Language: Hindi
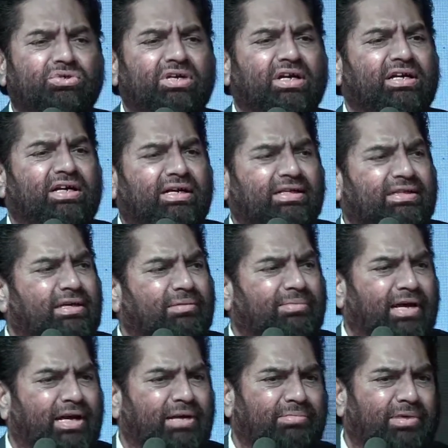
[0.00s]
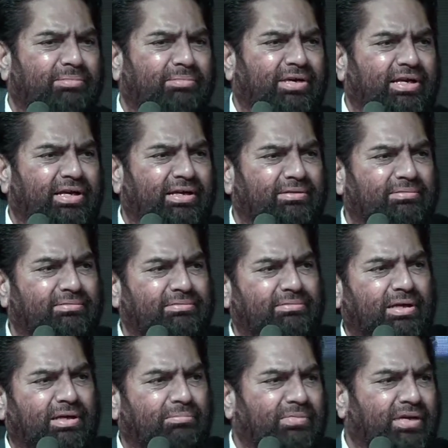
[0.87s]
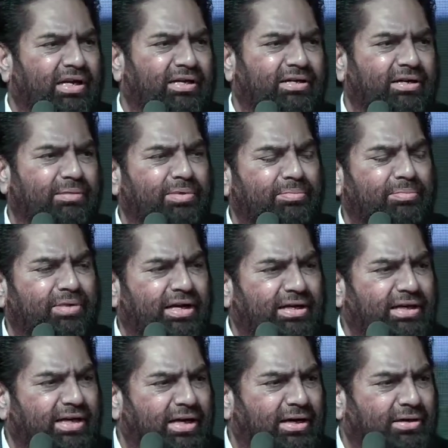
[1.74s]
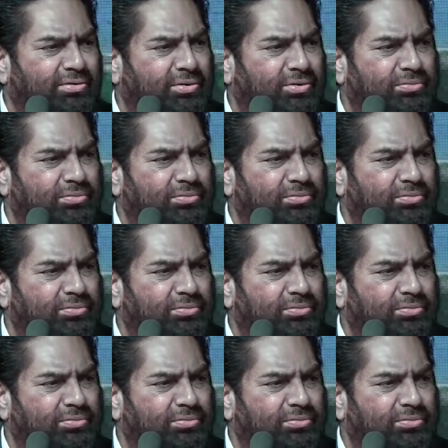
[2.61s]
गुजर खान के बारे में मेरे मलिक हबीब ने कहा